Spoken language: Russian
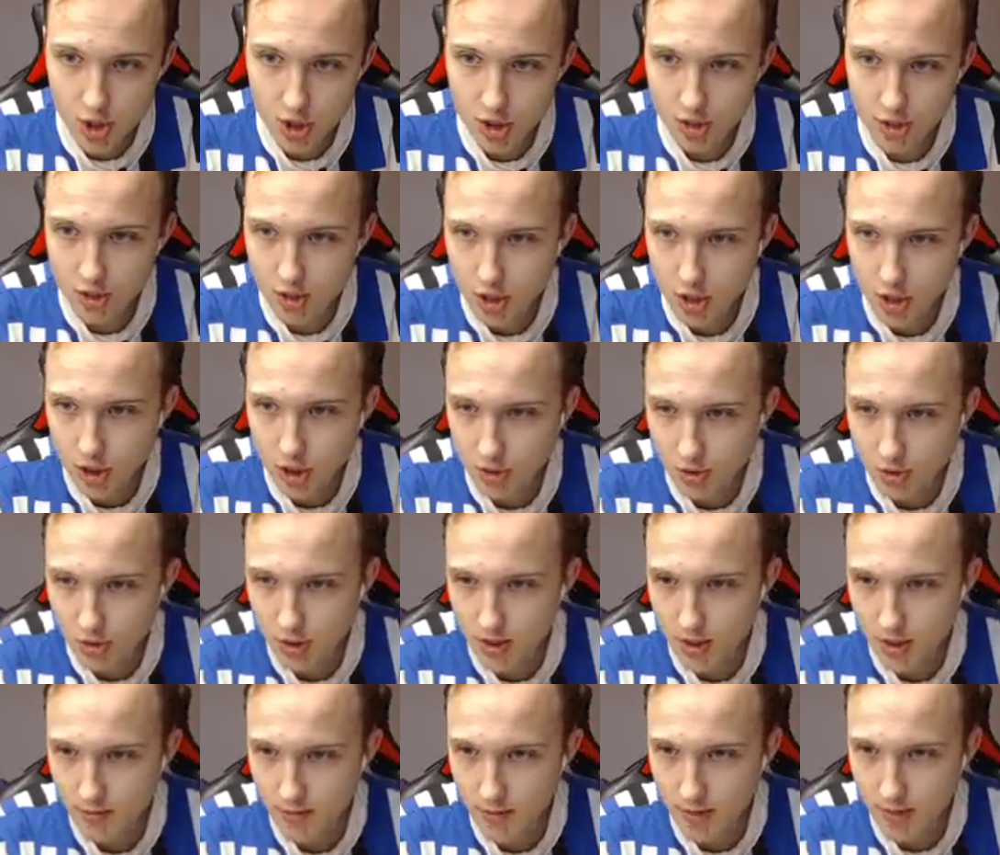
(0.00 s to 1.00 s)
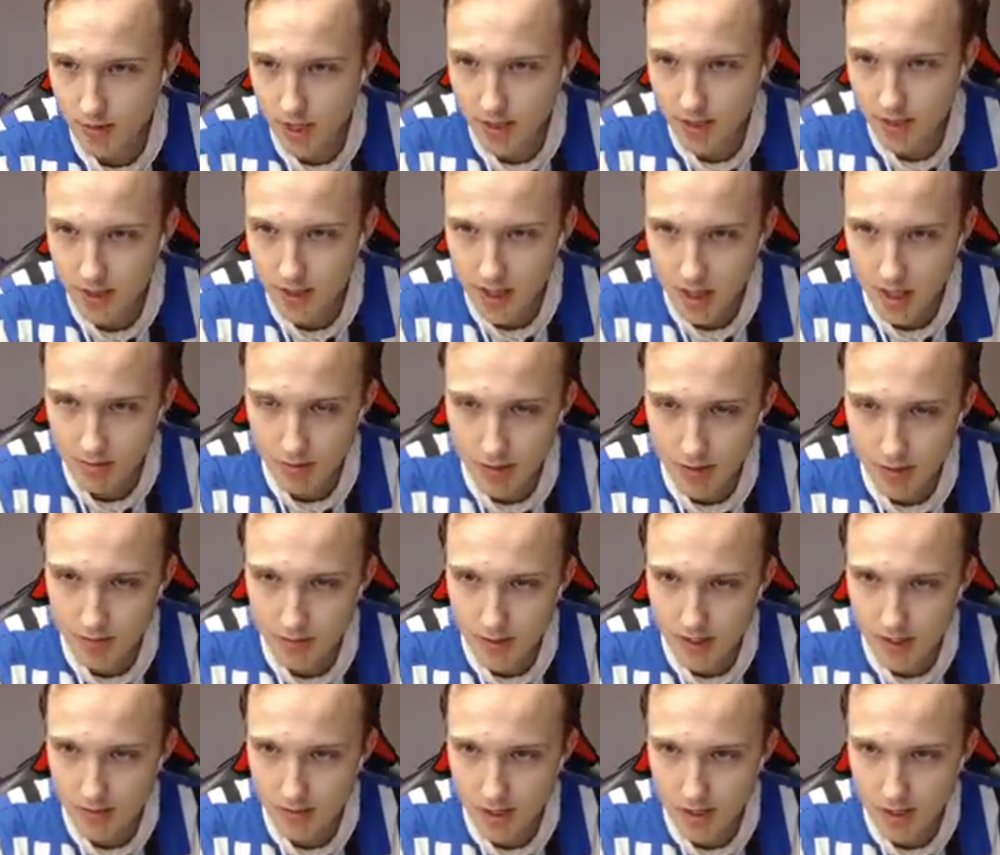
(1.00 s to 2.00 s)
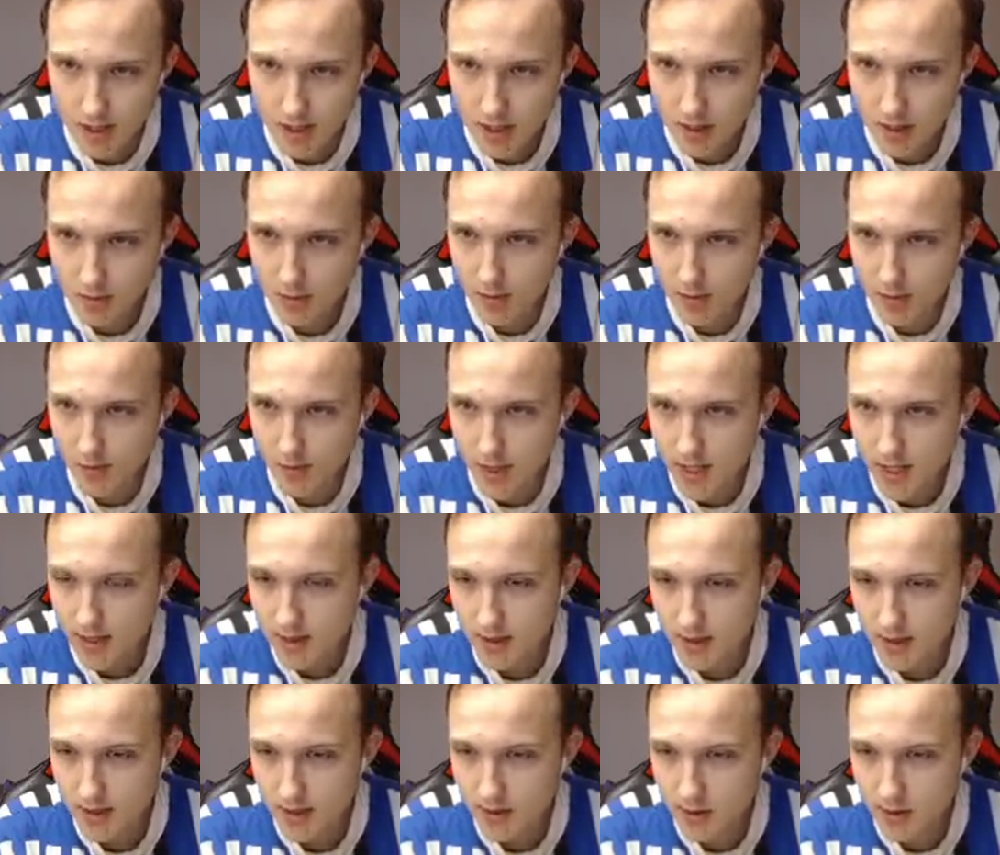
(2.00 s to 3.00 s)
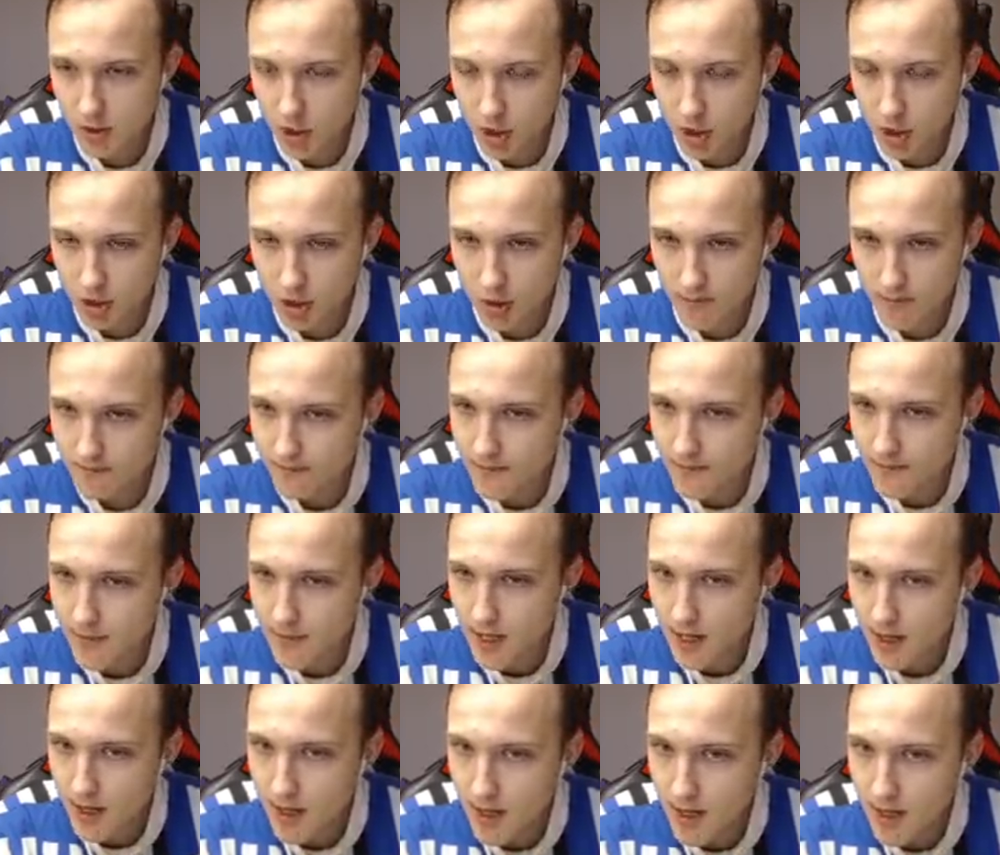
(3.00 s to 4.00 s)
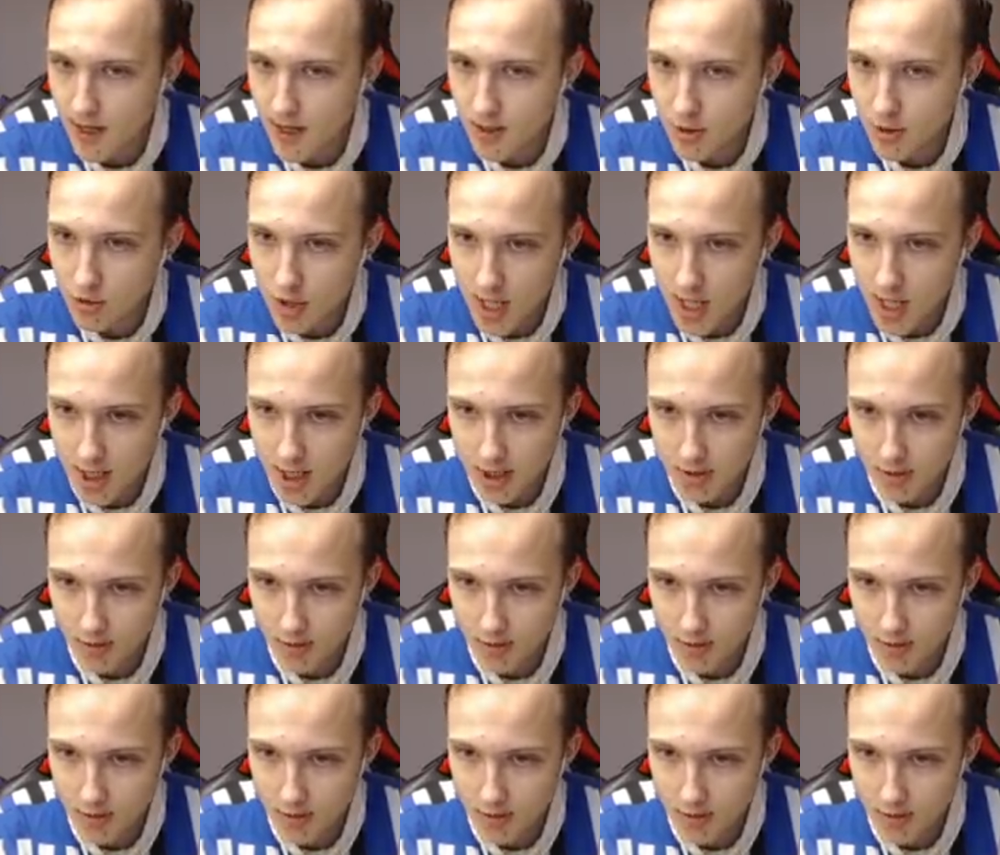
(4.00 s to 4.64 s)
э, что нам ребята как бы и продемонстрировали. Понятное дело, что Сейчас. Не у каждого